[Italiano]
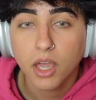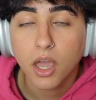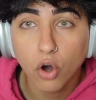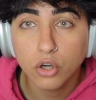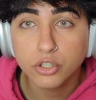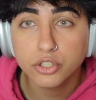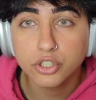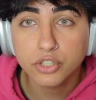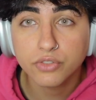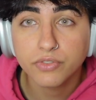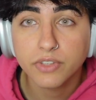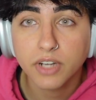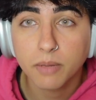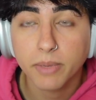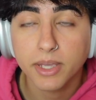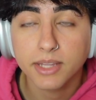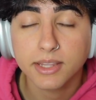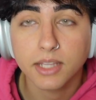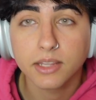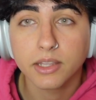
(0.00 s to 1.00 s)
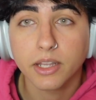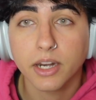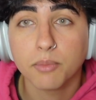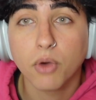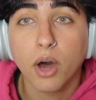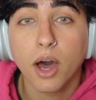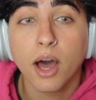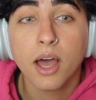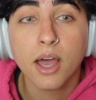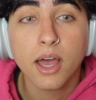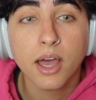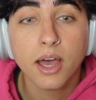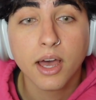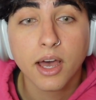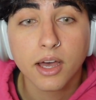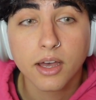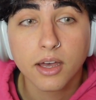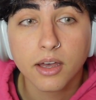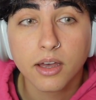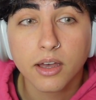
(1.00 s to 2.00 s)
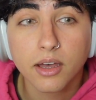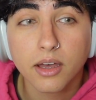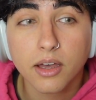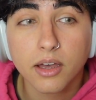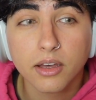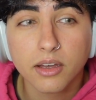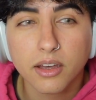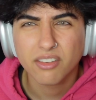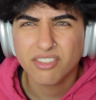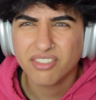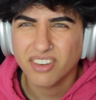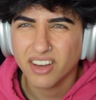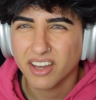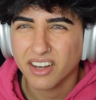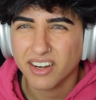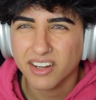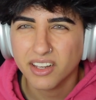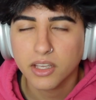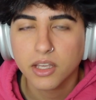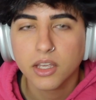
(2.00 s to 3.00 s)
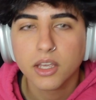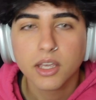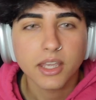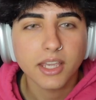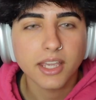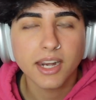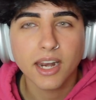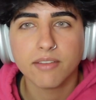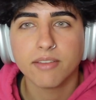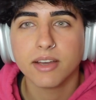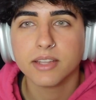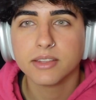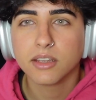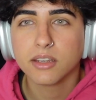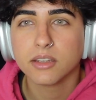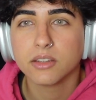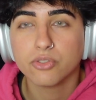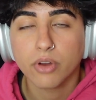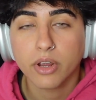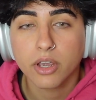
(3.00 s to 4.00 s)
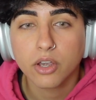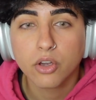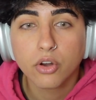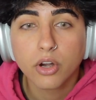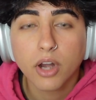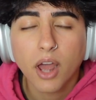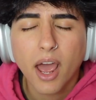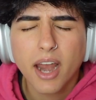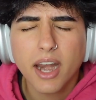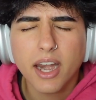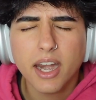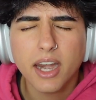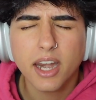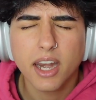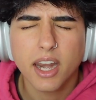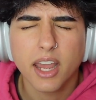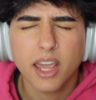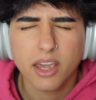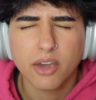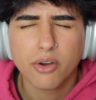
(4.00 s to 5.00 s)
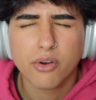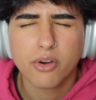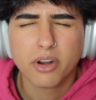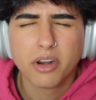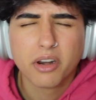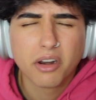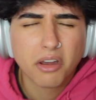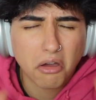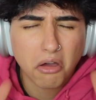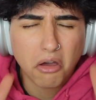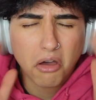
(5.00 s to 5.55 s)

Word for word: Oggi finalmente andremo a fare il Lavender Dragon Neon.